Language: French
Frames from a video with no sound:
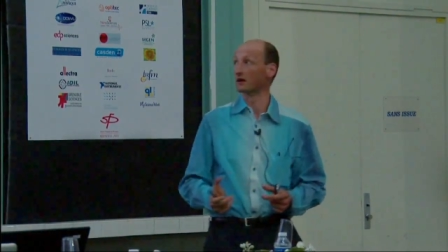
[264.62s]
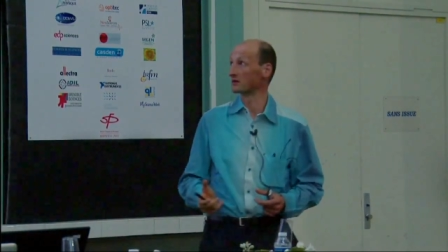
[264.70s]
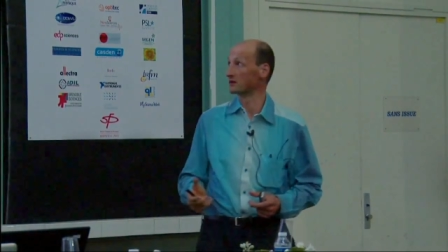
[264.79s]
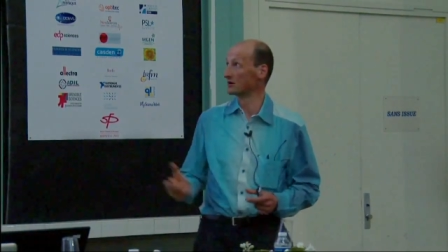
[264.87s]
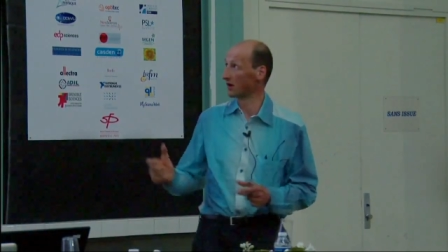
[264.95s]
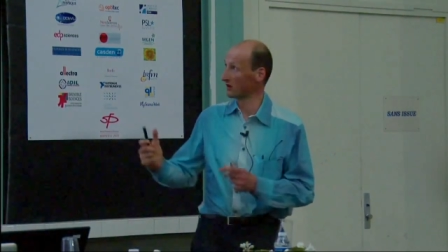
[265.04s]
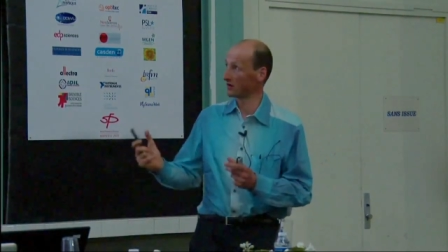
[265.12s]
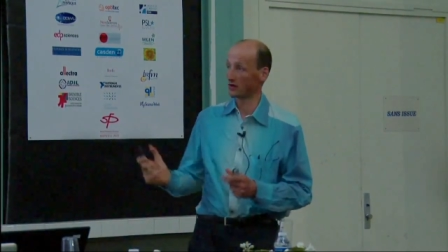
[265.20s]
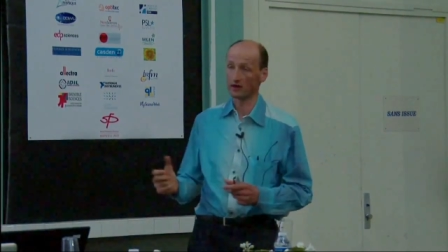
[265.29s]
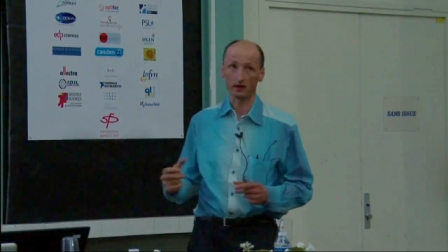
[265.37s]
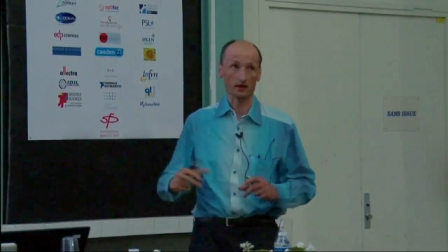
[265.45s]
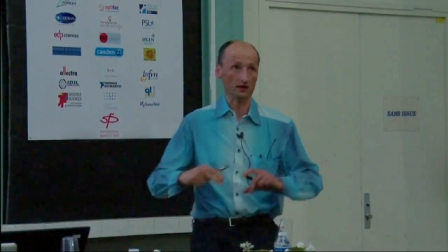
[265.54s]
dedans
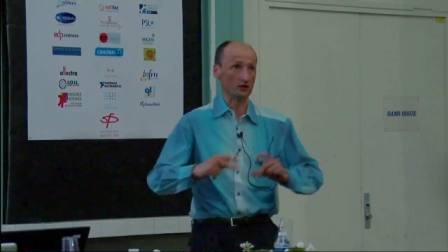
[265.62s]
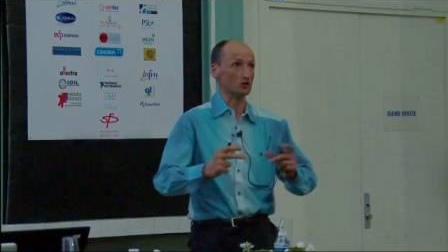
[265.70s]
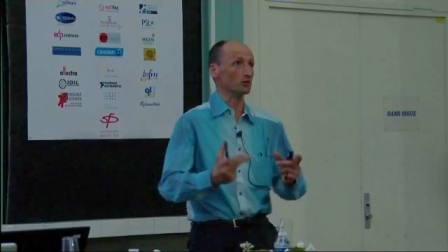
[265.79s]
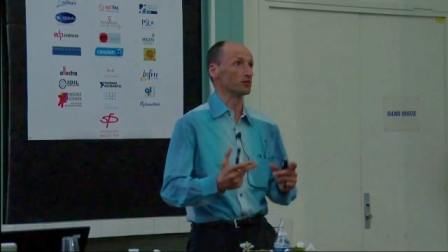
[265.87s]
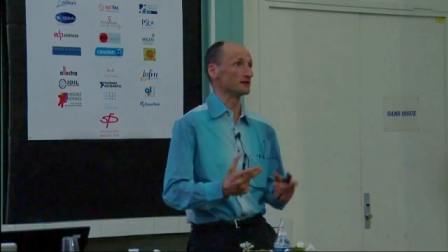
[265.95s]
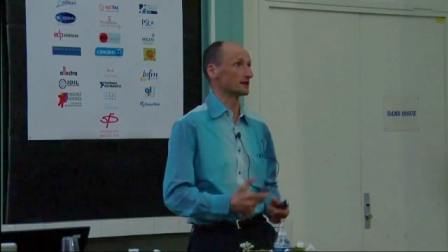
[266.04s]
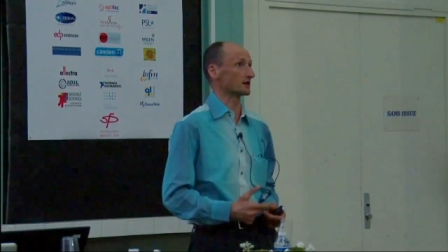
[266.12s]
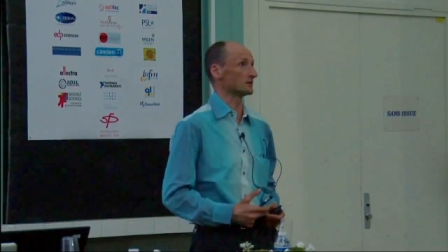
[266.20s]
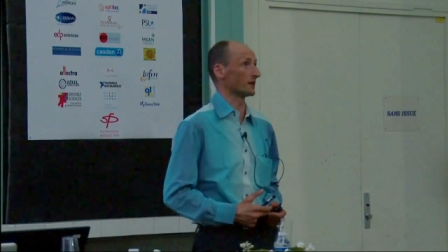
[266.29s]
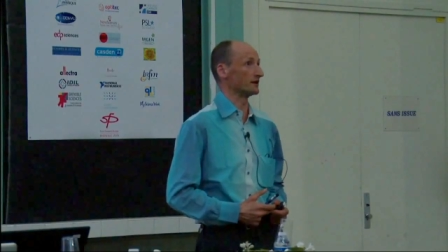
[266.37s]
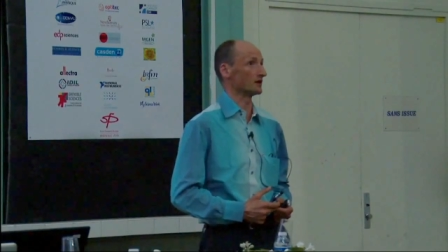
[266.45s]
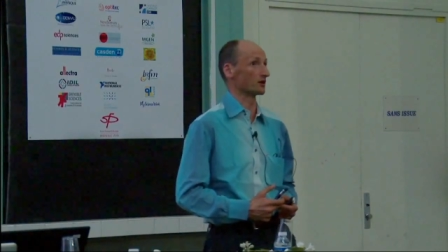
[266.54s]
et les couplent d'une certaine
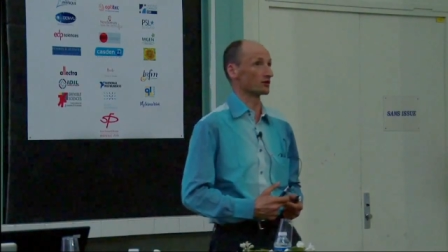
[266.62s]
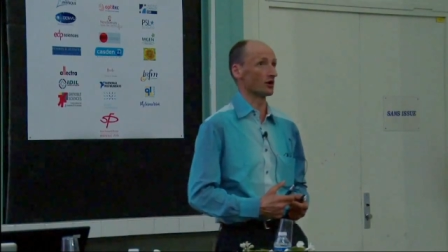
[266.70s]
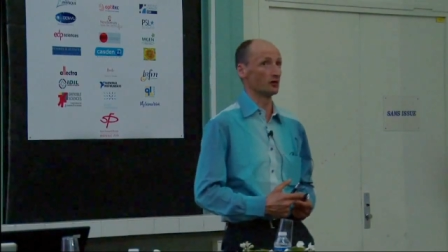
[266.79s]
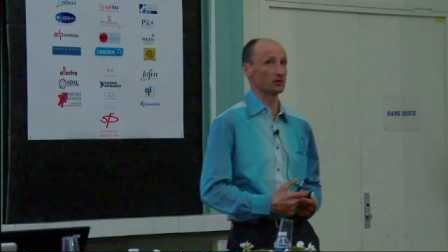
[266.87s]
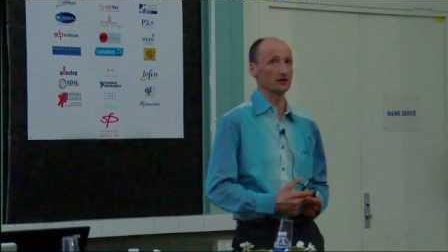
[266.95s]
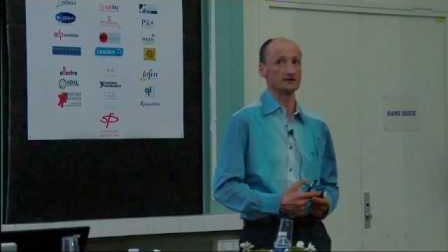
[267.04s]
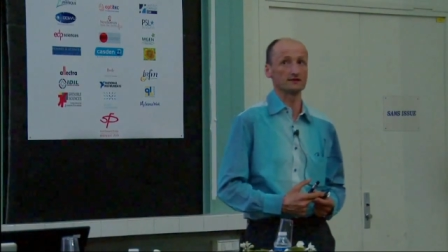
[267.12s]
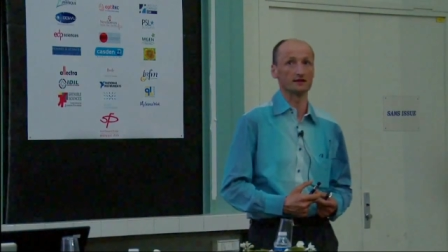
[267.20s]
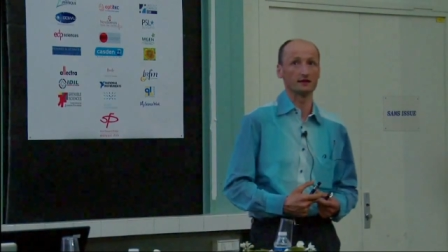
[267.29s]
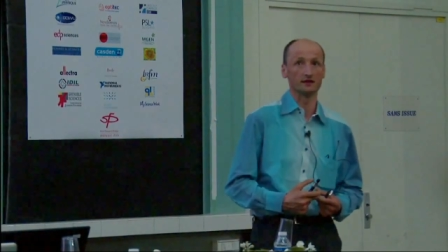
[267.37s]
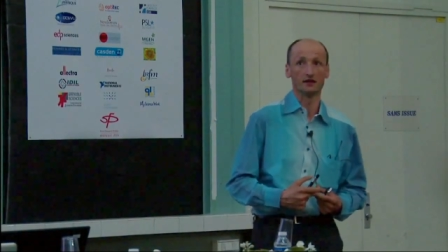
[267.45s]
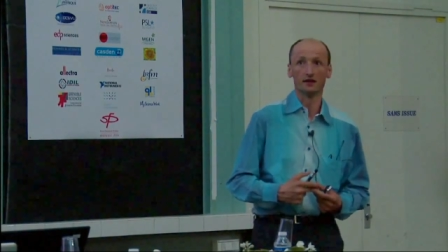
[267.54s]
manière ensemble. Et
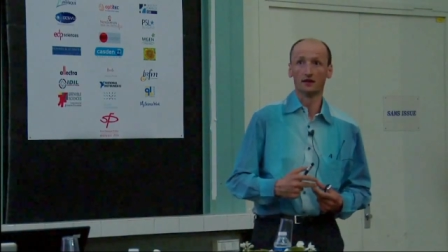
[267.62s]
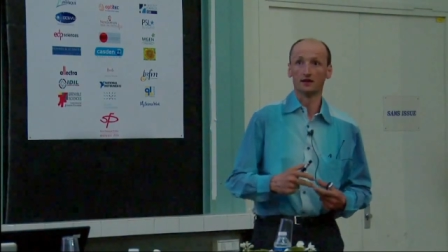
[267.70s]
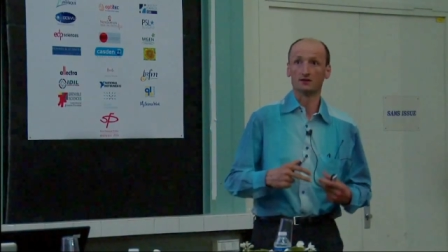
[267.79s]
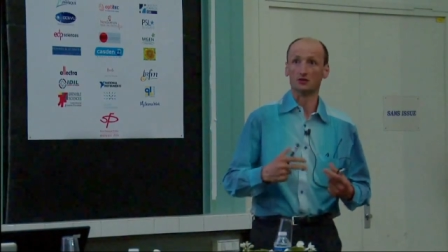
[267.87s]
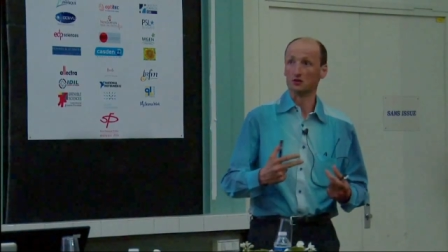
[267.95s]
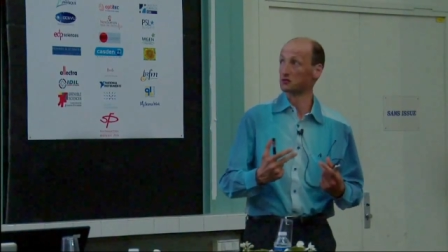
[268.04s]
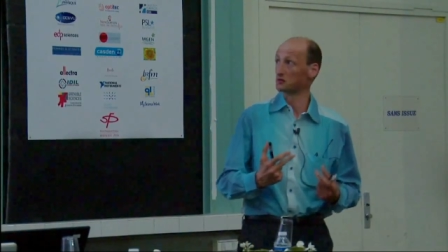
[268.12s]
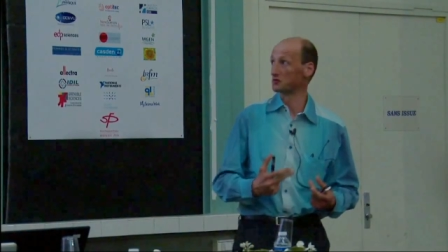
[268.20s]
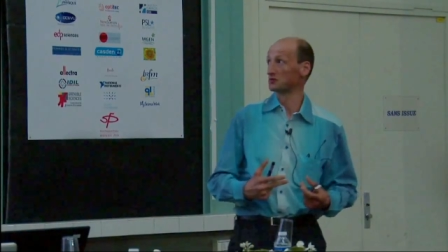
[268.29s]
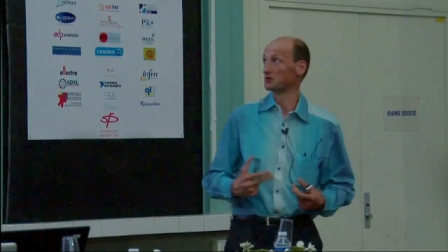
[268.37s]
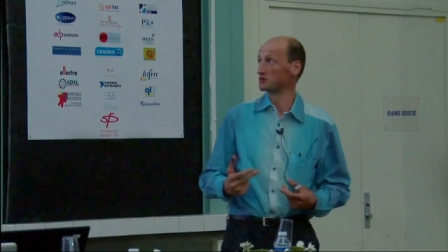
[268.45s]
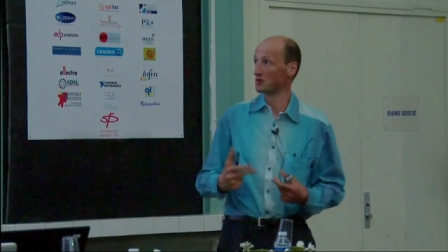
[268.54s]
c'est des,
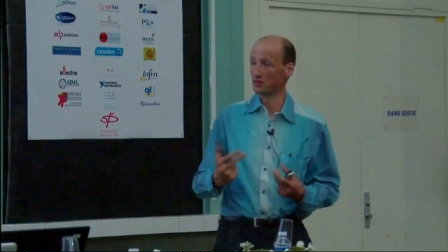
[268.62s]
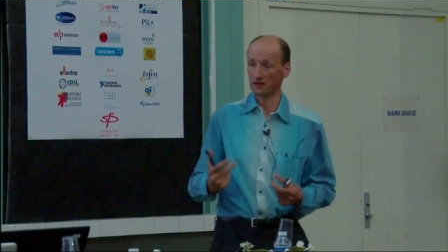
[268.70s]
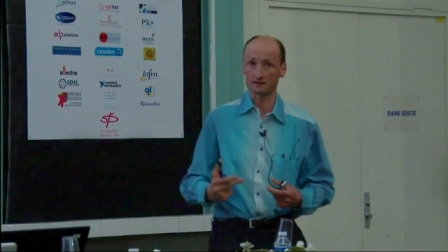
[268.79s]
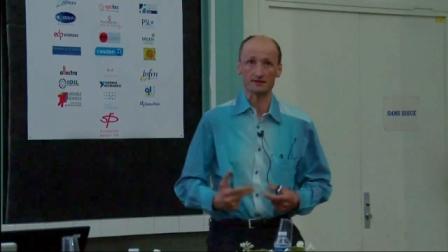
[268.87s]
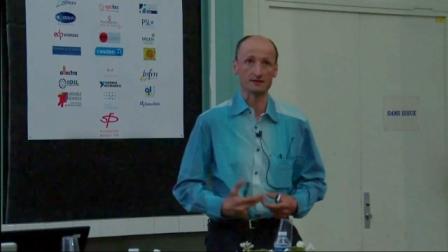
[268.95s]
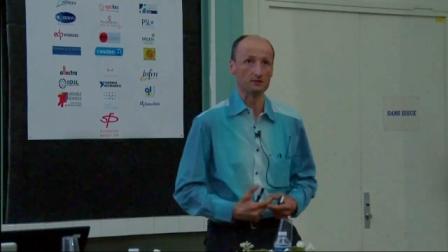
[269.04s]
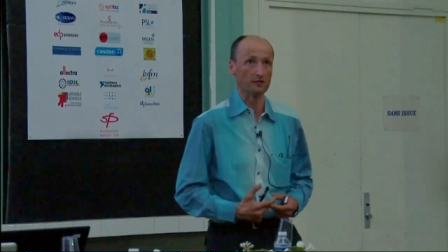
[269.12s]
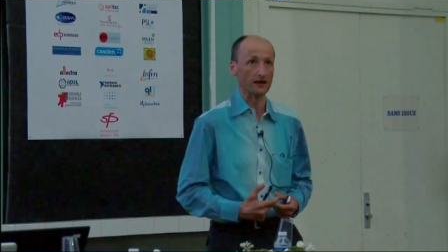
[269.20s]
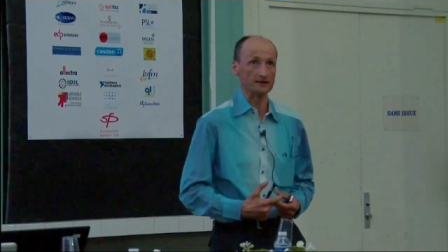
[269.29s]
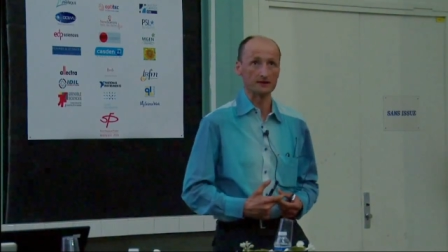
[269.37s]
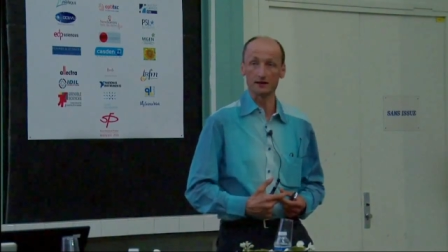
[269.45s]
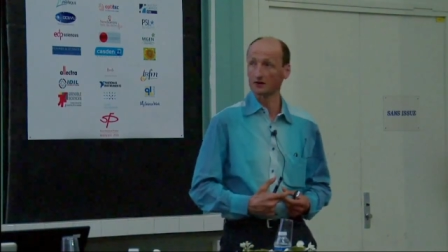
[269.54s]
super super systèmes
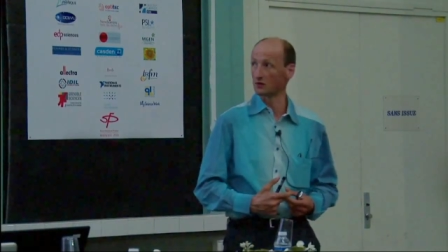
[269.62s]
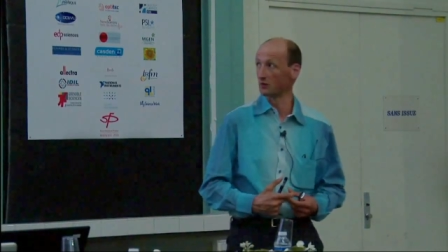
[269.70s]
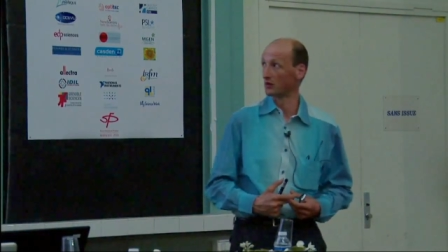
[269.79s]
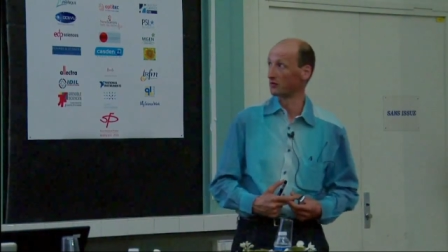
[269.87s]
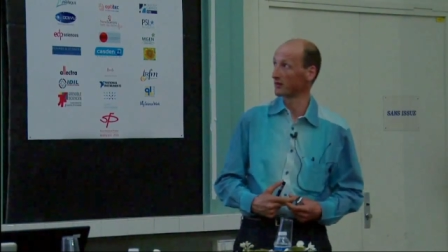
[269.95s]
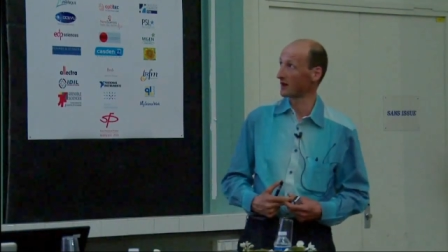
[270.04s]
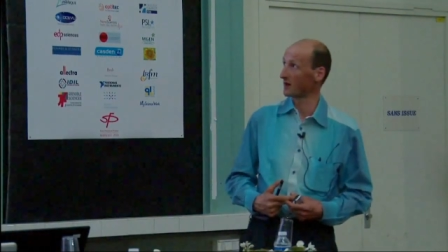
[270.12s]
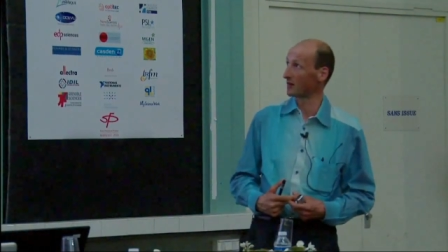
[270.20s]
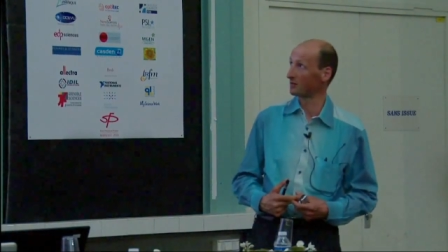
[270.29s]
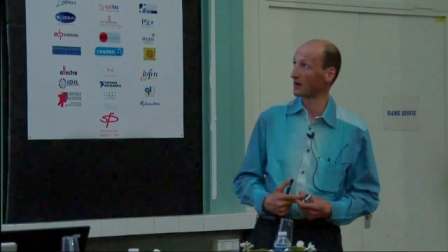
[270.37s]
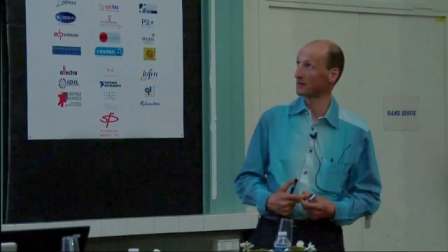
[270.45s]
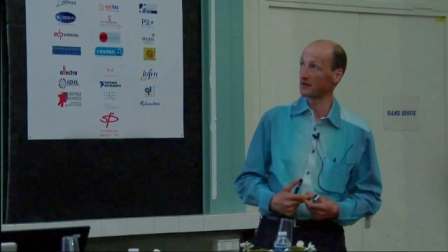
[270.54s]
magnétiques, on peut
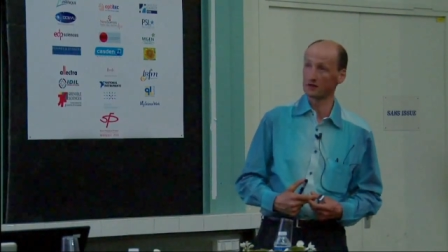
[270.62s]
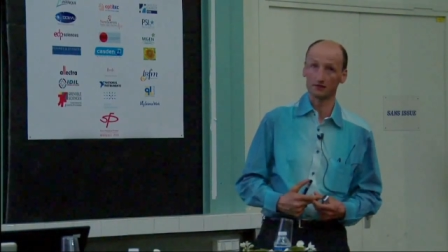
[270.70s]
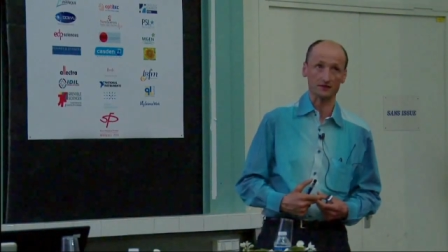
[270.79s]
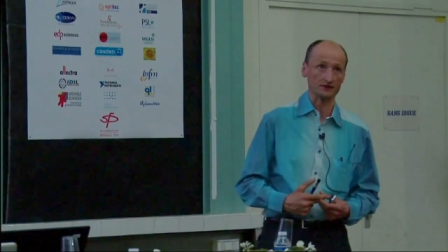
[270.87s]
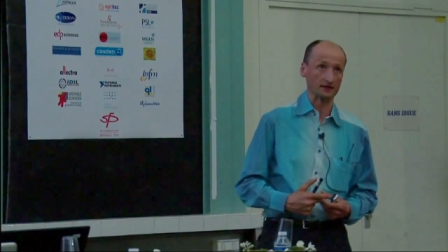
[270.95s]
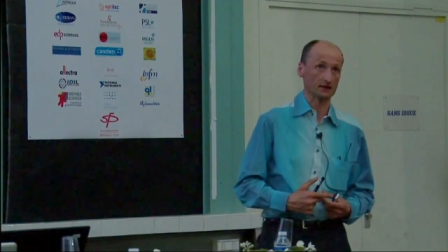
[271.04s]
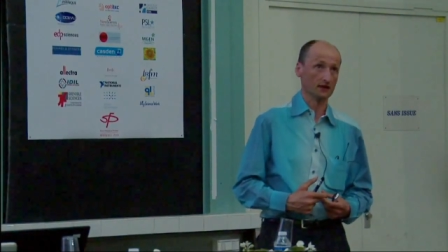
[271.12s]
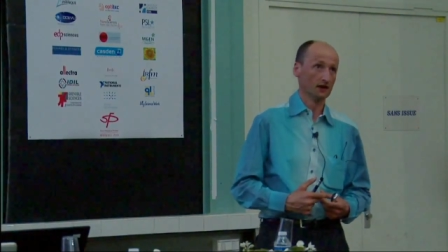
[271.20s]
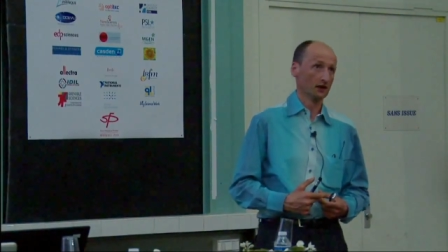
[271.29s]
faire pas mal de physique.